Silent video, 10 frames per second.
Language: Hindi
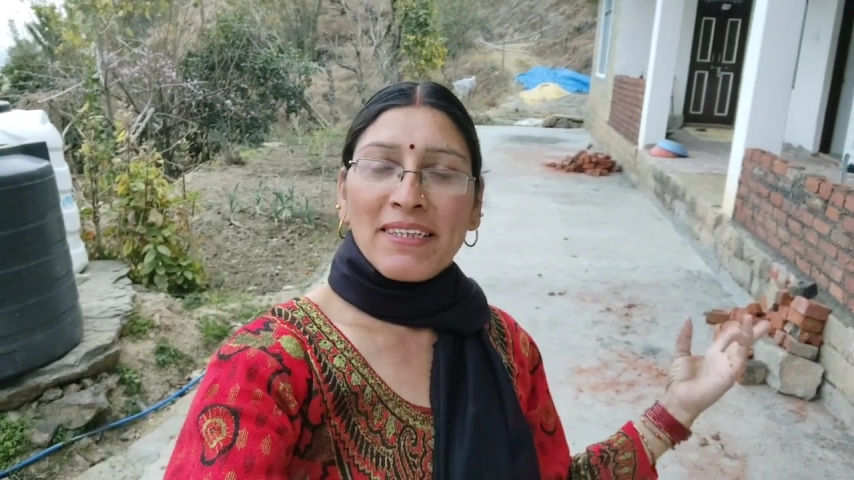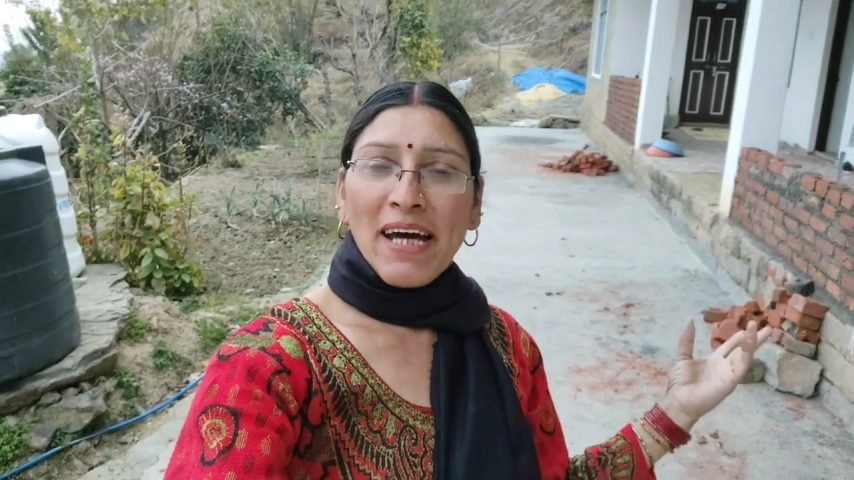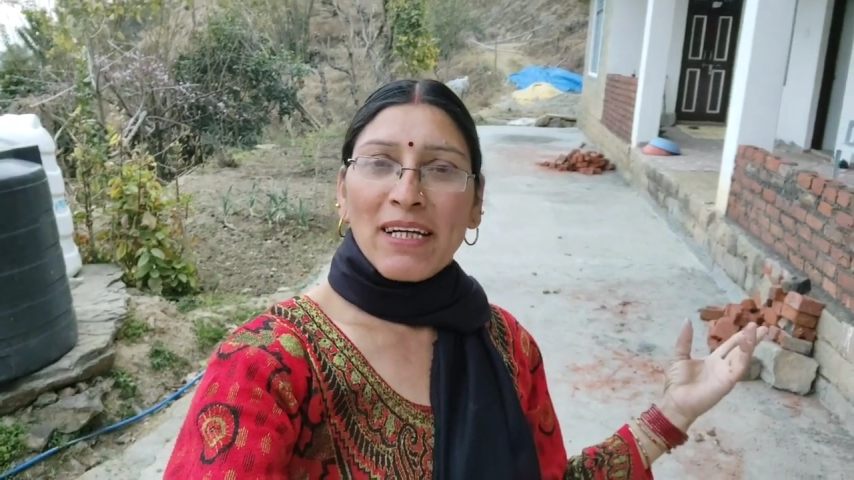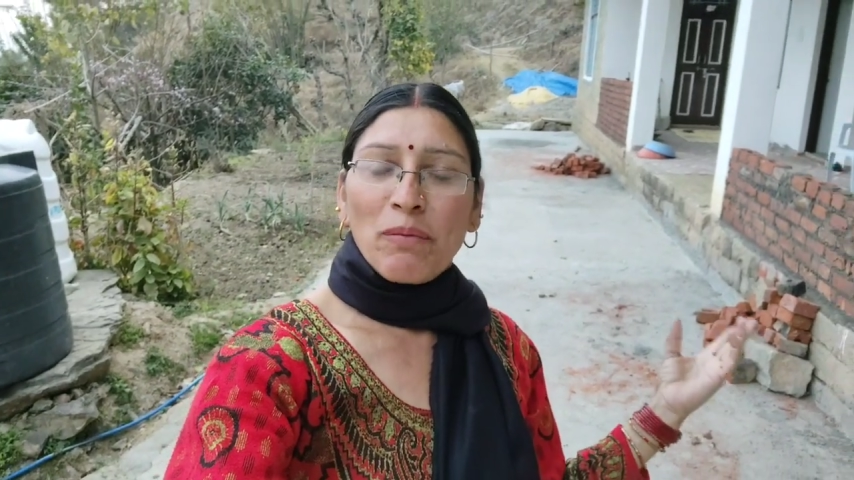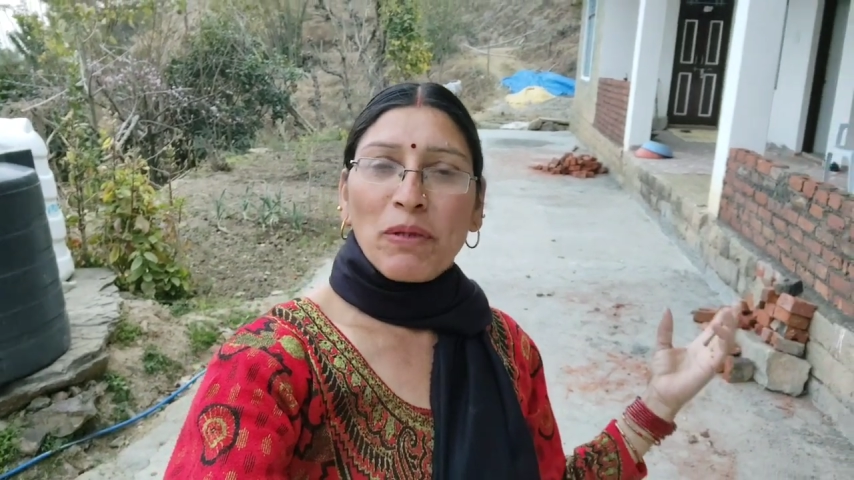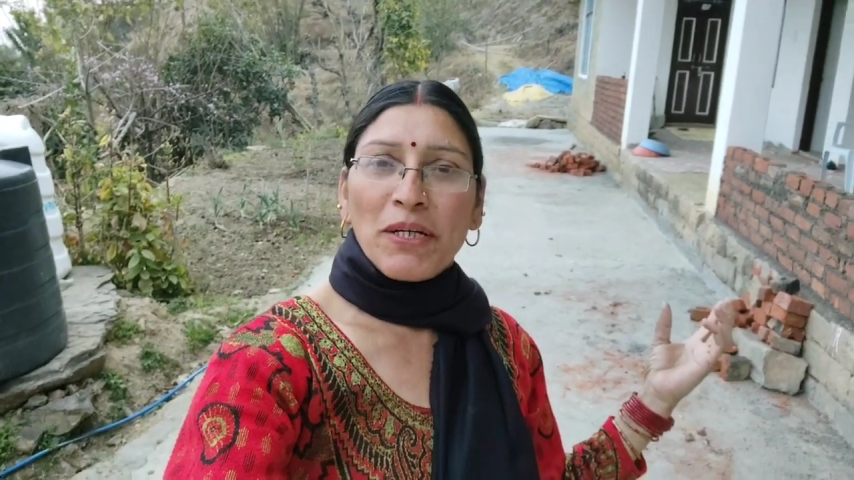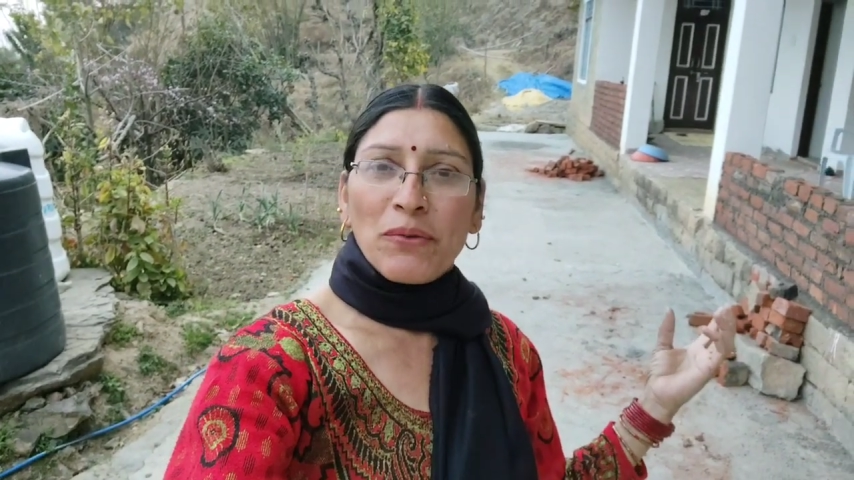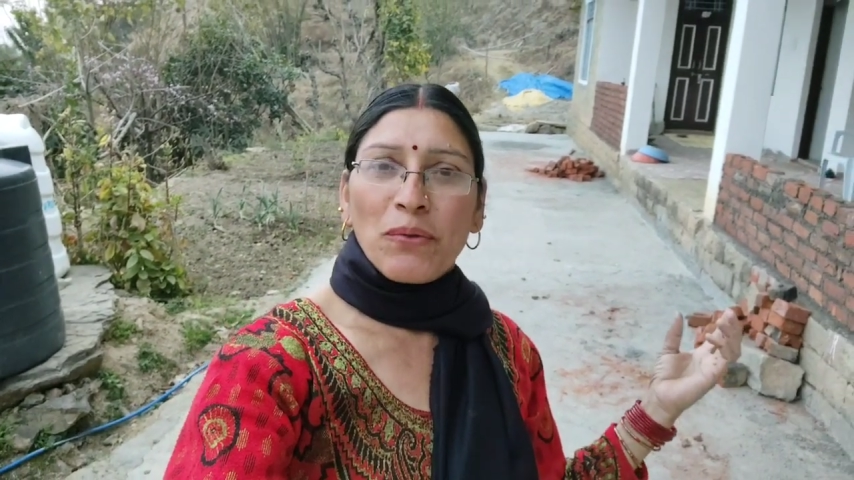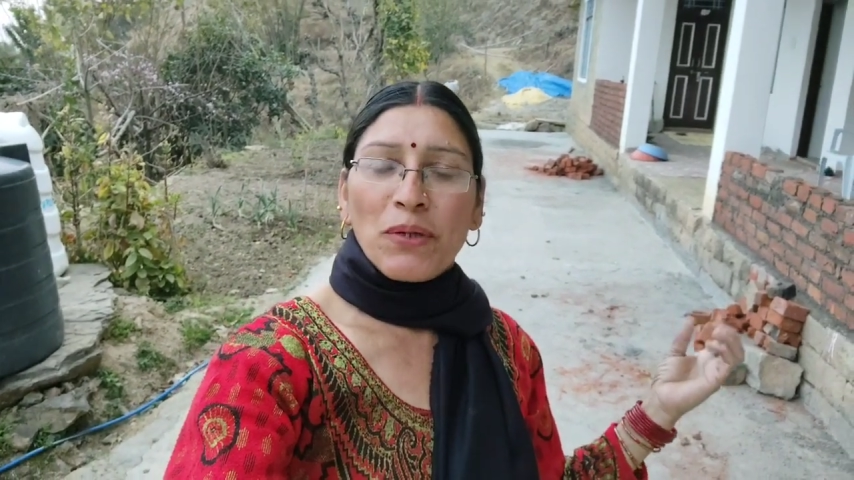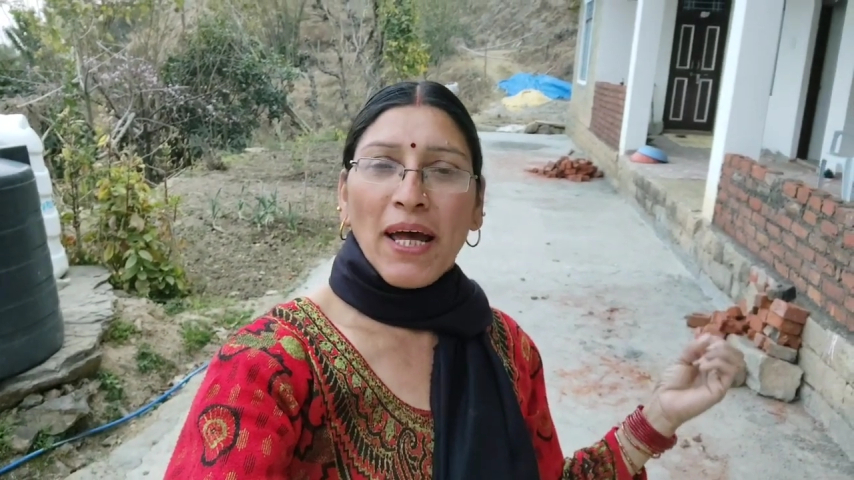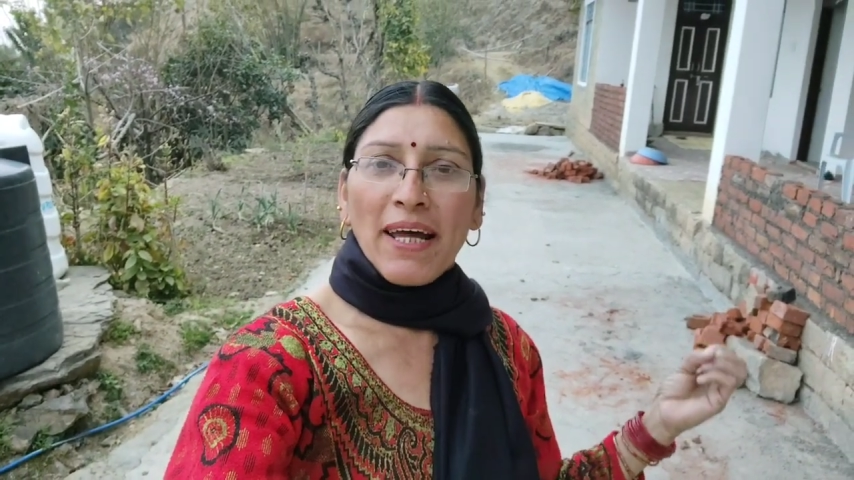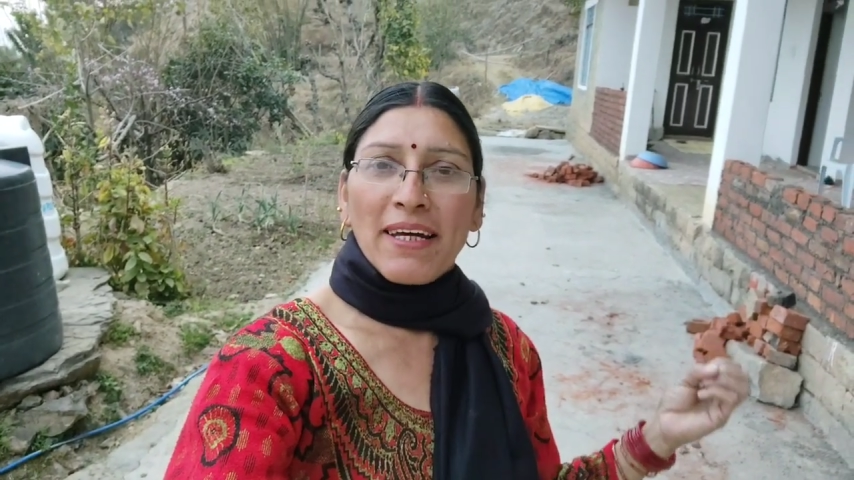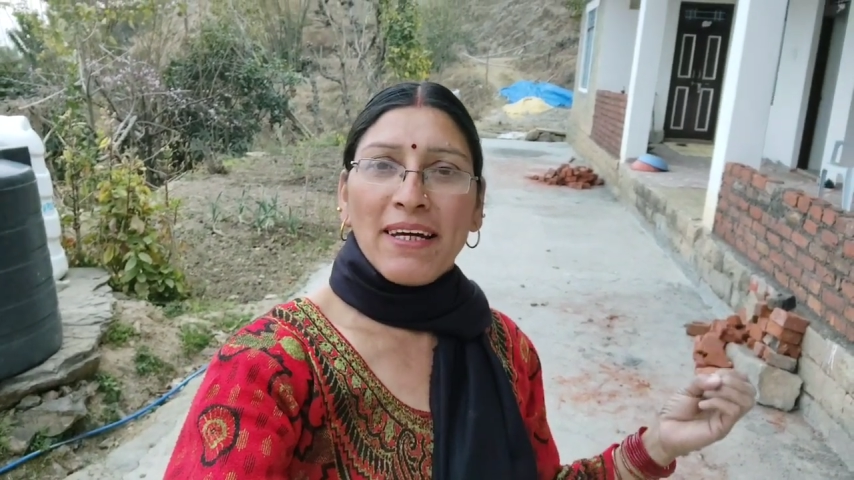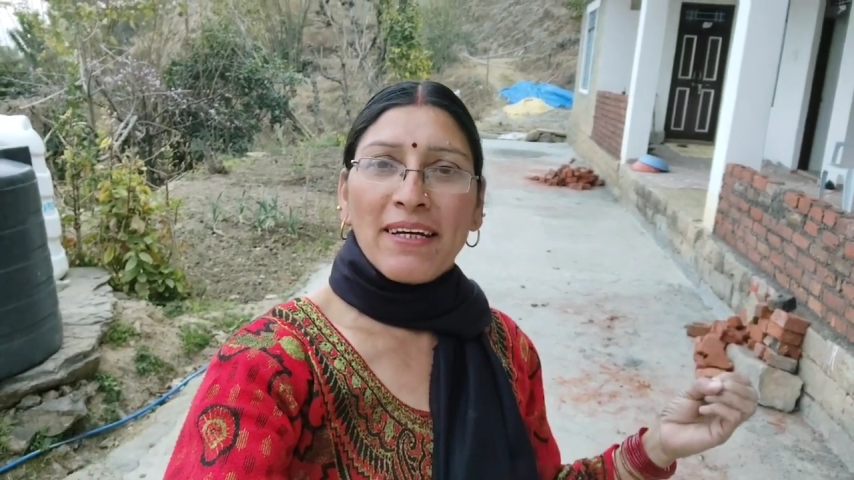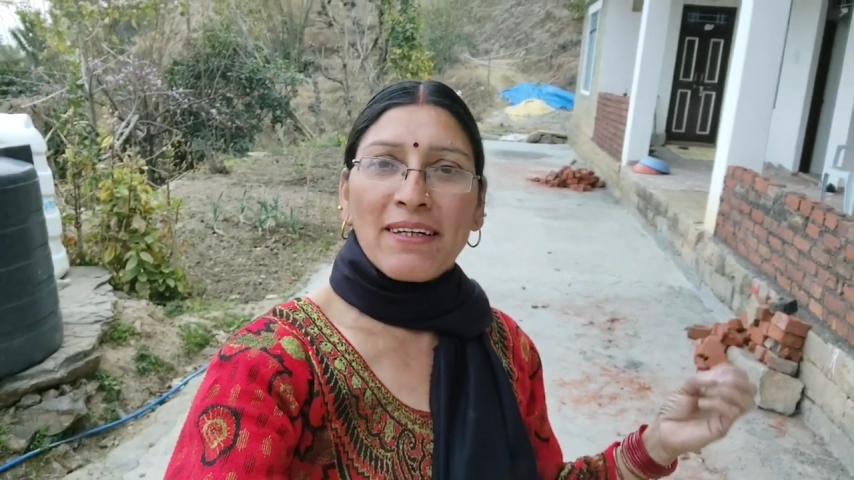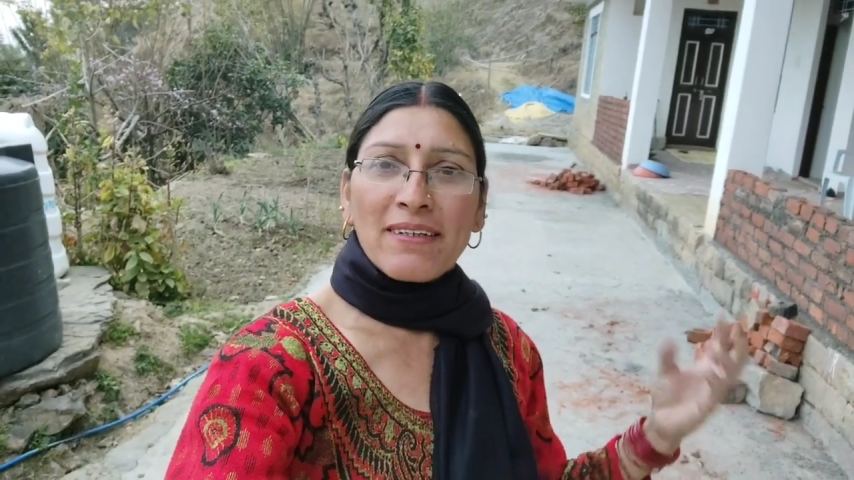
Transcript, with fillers: चिनाई कंप्लीट हो जाएगी